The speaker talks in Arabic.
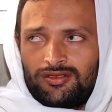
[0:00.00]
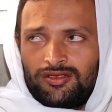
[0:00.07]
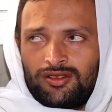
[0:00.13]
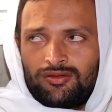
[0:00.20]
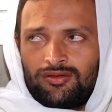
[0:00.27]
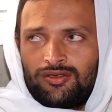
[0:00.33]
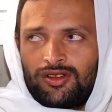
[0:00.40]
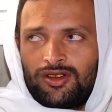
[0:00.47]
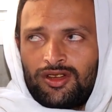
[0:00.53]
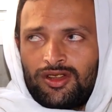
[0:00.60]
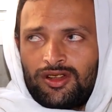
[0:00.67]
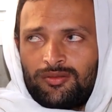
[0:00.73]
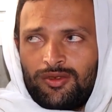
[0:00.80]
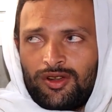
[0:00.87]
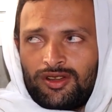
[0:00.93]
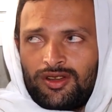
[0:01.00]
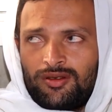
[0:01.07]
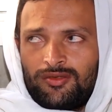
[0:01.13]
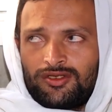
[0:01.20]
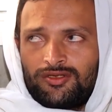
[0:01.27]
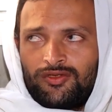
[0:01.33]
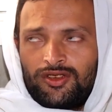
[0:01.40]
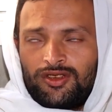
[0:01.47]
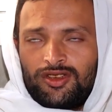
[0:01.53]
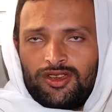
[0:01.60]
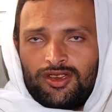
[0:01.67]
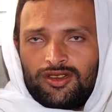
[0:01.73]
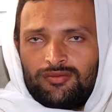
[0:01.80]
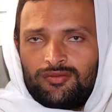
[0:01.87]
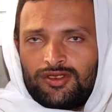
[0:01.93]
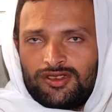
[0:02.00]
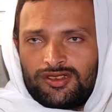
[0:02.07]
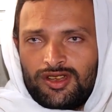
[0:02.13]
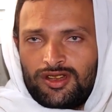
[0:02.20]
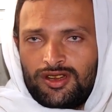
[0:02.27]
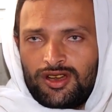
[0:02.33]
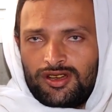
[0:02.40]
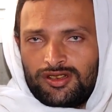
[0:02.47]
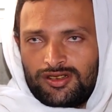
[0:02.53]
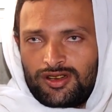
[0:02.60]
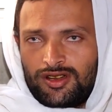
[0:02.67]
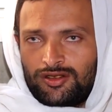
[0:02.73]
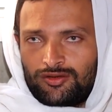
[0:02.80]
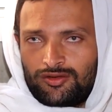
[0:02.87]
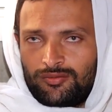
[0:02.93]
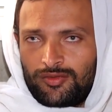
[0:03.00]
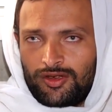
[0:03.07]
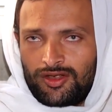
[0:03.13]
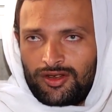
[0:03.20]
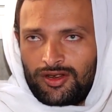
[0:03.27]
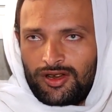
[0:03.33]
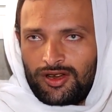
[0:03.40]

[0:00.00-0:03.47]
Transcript: يكون هذا البرنامج في ميزان حسناتكم بإذن